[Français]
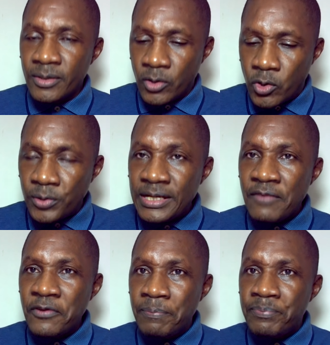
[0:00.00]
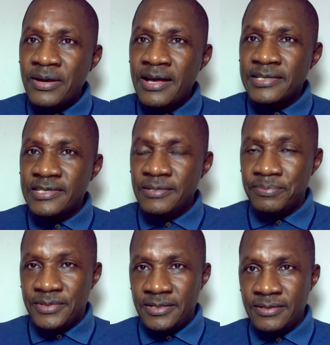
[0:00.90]
Gon n'avait pas
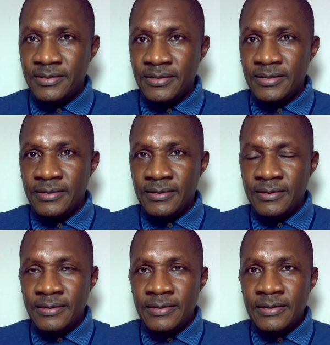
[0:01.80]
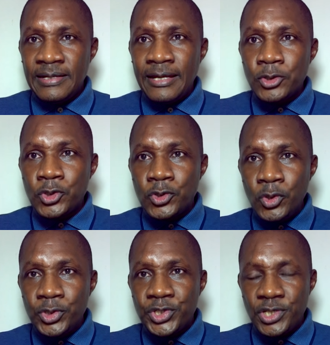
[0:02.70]
accepté. La
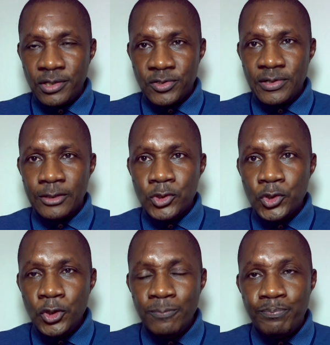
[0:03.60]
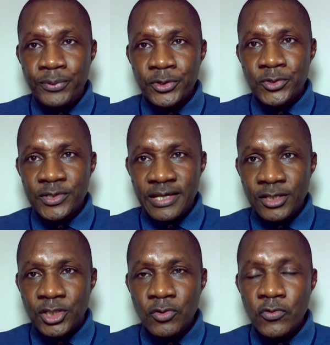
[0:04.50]
seule chance, la seule porte qui a
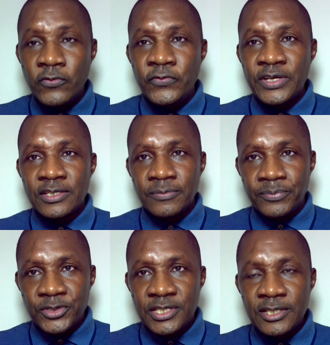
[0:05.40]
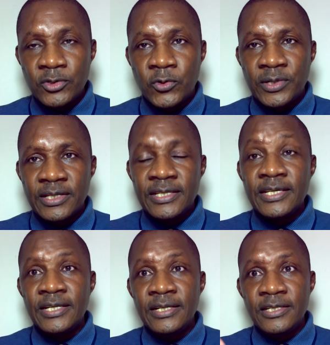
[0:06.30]
été ouverte pour Sidi Konaté
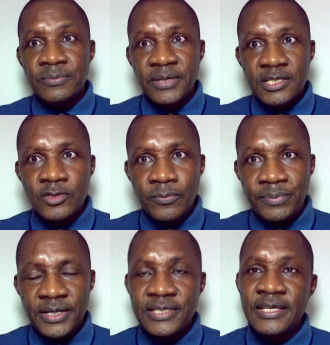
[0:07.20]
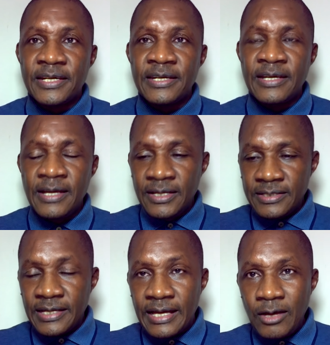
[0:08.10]
qui dise merci au PDC RDA,
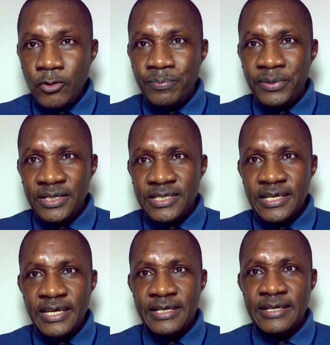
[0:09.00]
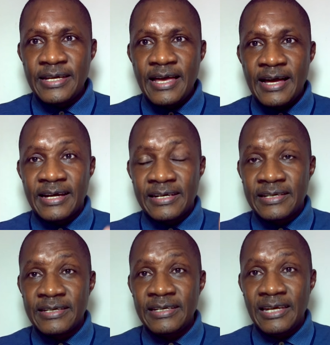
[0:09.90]
c'est quand le PDC RDA a
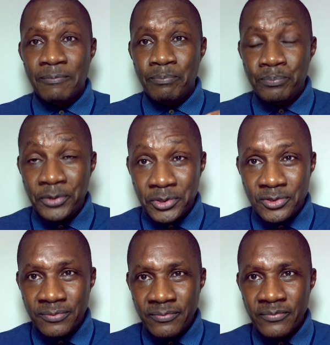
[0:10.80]
claqué la porte